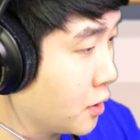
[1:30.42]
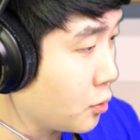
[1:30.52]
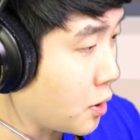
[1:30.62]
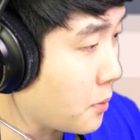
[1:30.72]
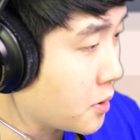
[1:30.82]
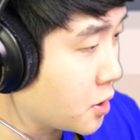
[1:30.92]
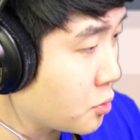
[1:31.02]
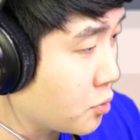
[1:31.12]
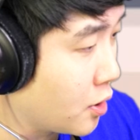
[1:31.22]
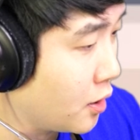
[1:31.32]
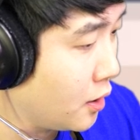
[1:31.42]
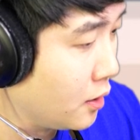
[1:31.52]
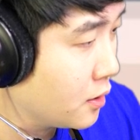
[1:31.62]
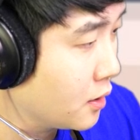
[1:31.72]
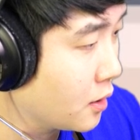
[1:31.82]
키도 제법 크시고요.
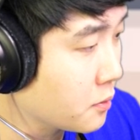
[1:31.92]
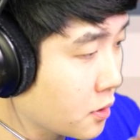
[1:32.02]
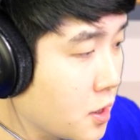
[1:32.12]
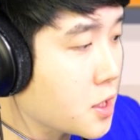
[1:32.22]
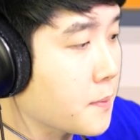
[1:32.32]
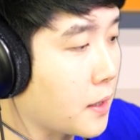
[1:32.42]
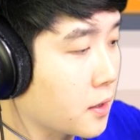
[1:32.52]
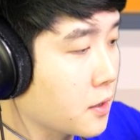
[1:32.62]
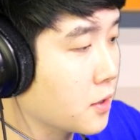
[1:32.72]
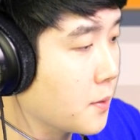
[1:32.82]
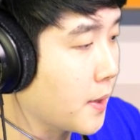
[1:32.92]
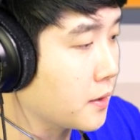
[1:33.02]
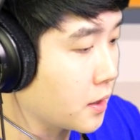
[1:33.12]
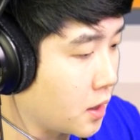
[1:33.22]
늘리지 마. 그렇게 늘리면 안 돼.